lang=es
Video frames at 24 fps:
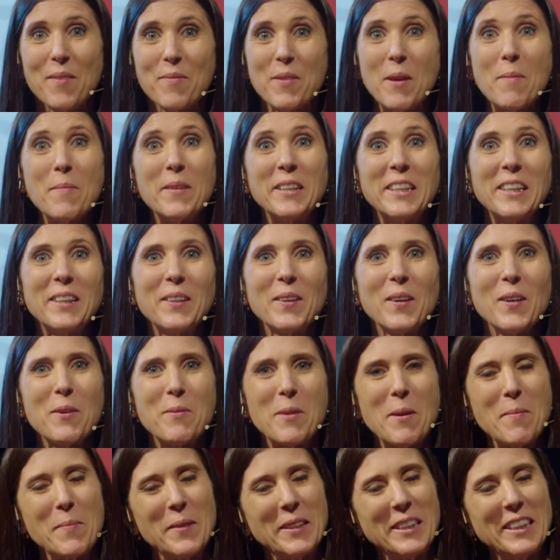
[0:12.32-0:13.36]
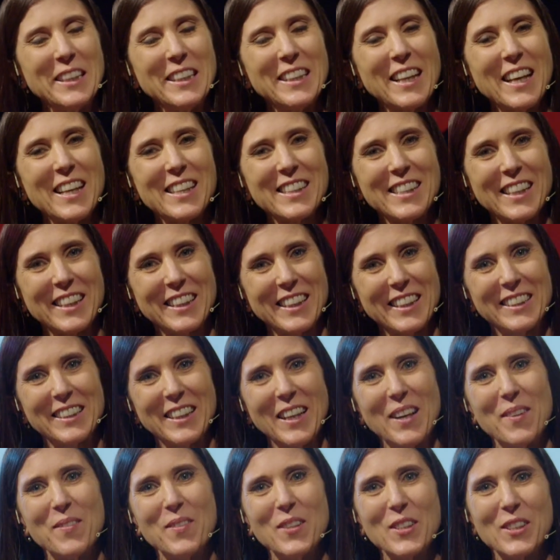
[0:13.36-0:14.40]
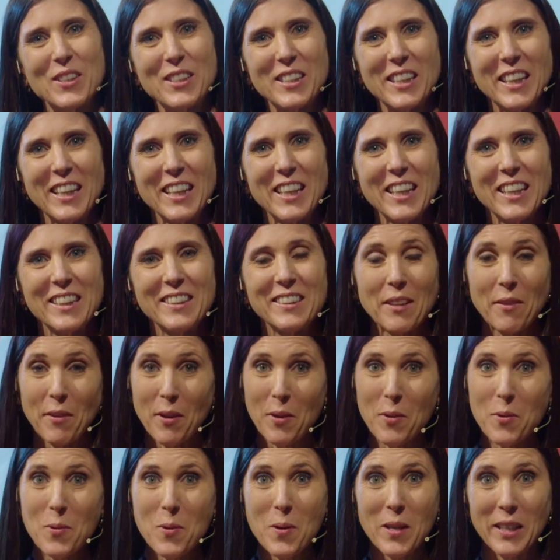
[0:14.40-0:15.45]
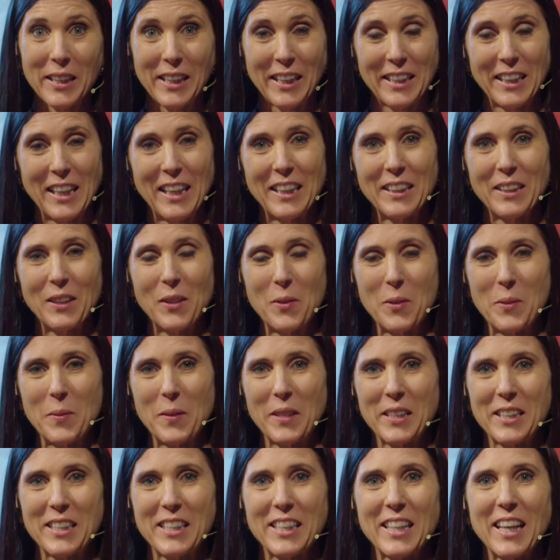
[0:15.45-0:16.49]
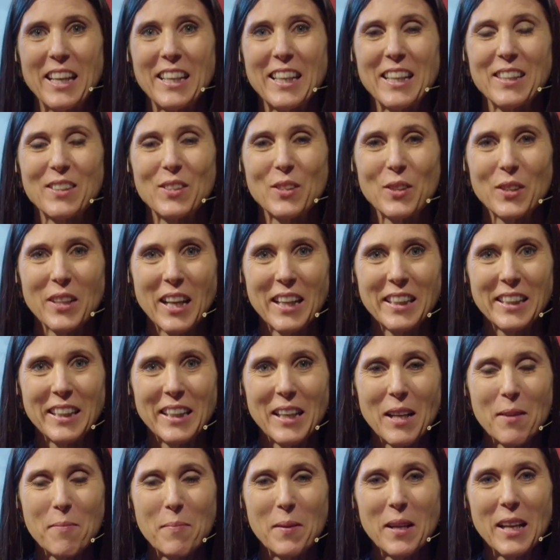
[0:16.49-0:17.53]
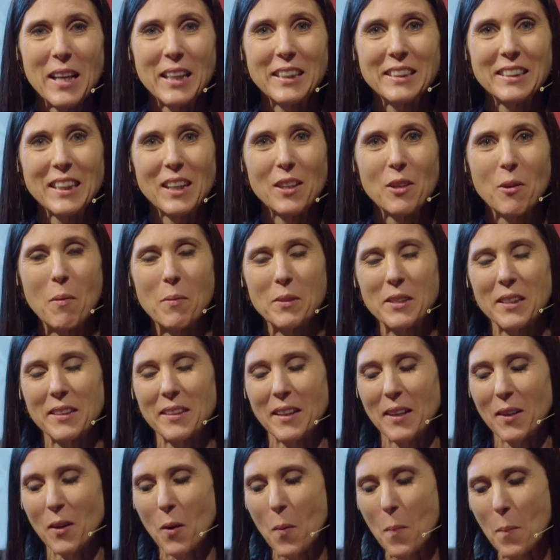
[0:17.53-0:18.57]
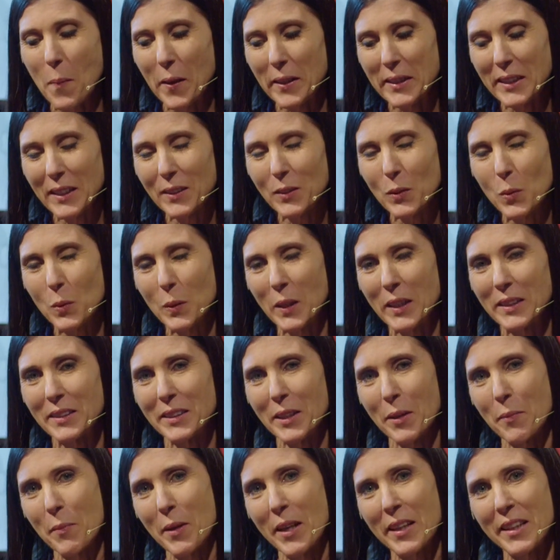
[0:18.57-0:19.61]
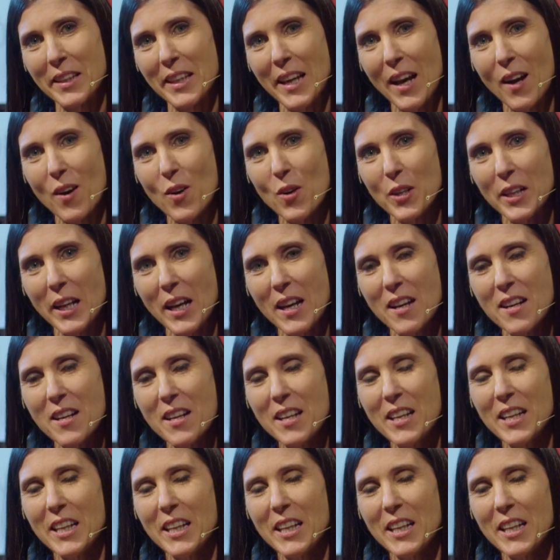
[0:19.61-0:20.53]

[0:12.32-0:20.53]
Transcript: Bienvenidos, bienvenidas. Aquí estamos en TVU, el canal de la Universidad Nacional de La Plata. Los vamos a estar acompañando durante media hora